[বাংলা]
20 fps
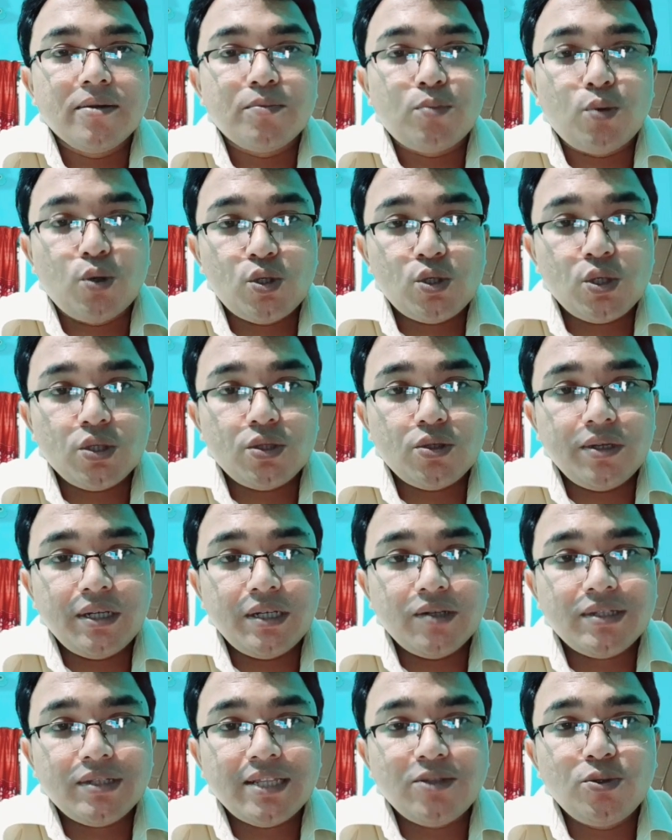
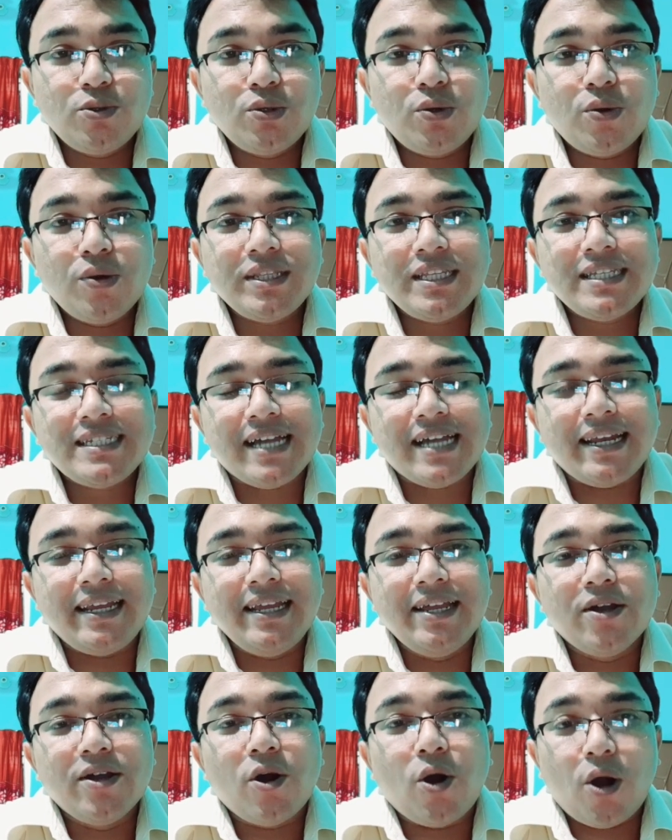পুরুষত্বহীনতা দূর করতে চাইলে
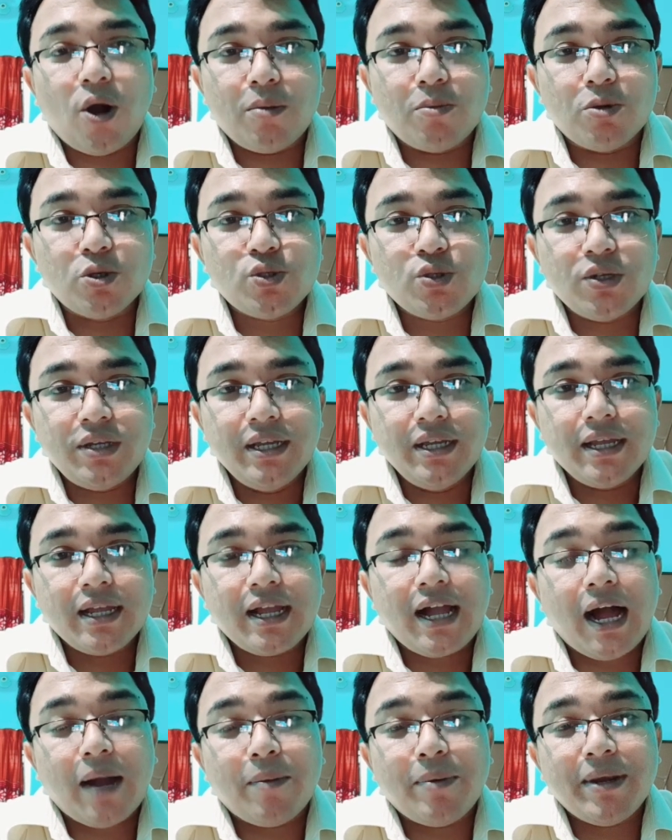অবশ্যই
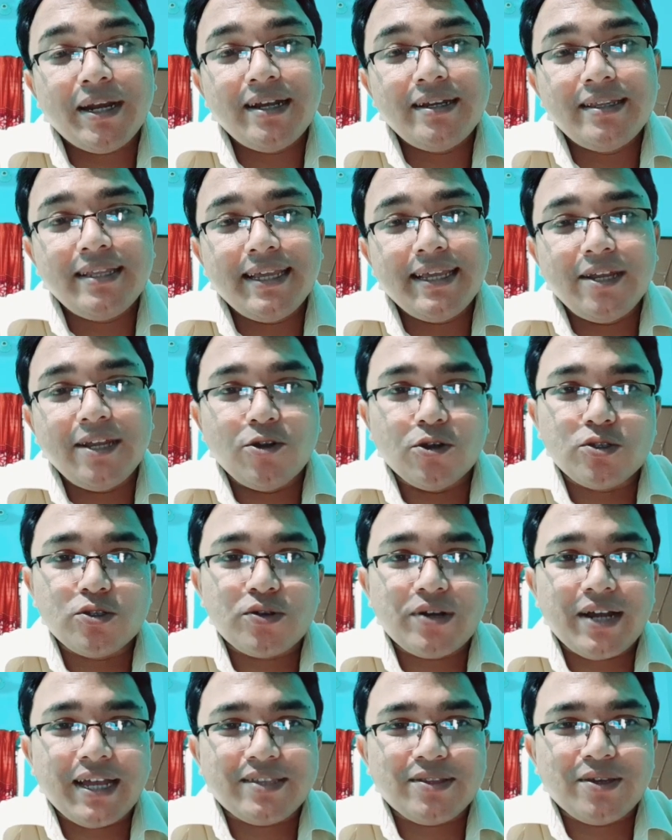খাবারের দিকে নজর
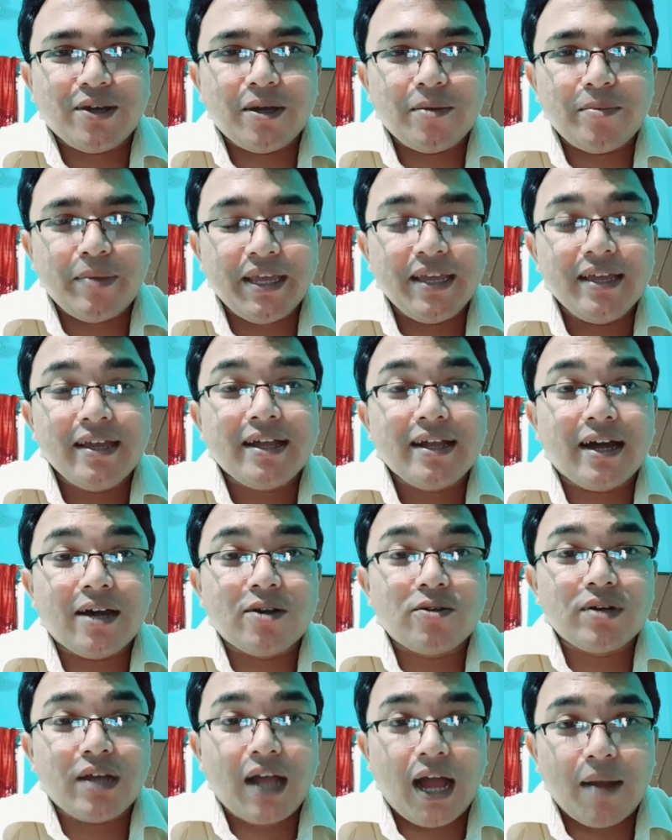রাখতে হবে
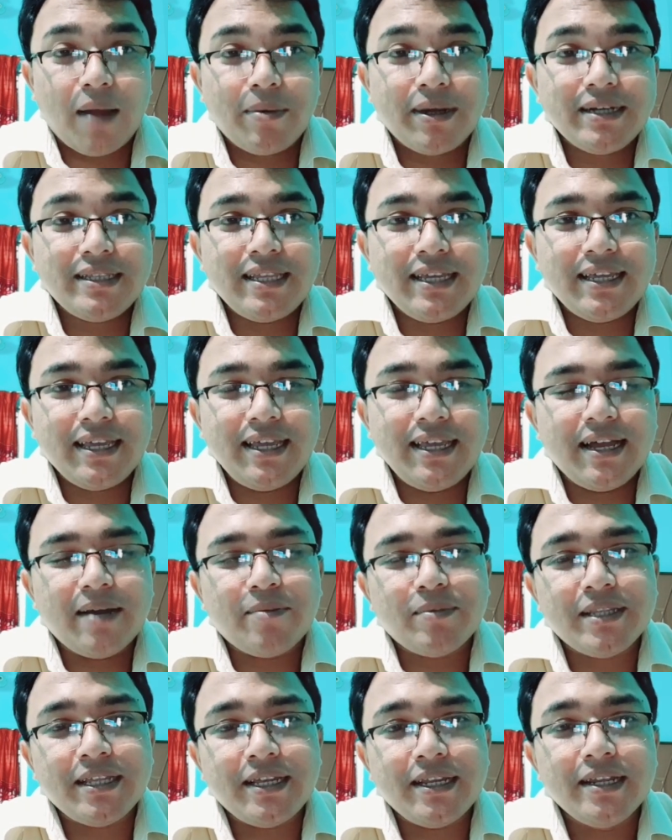কারণ খাবার থেকেই
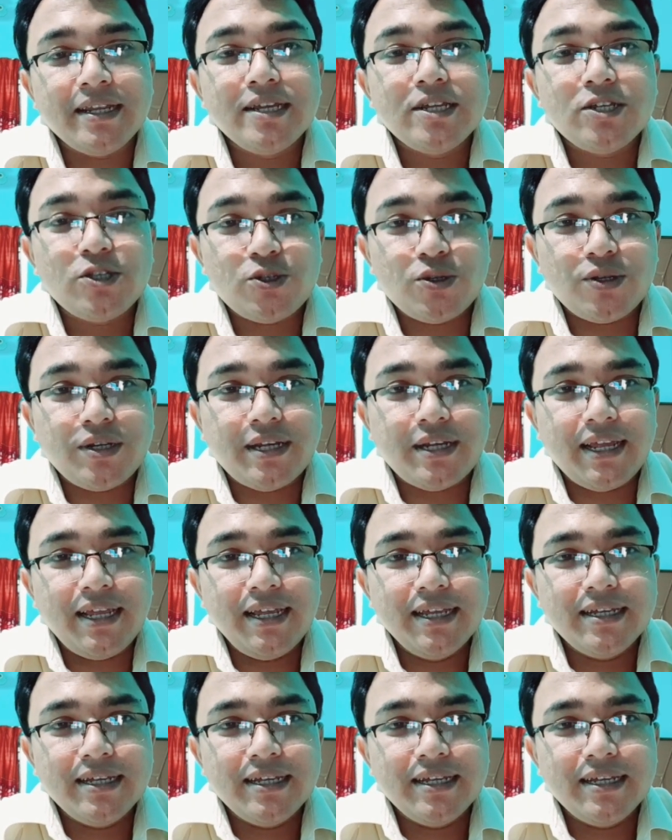আমাদের শরীরে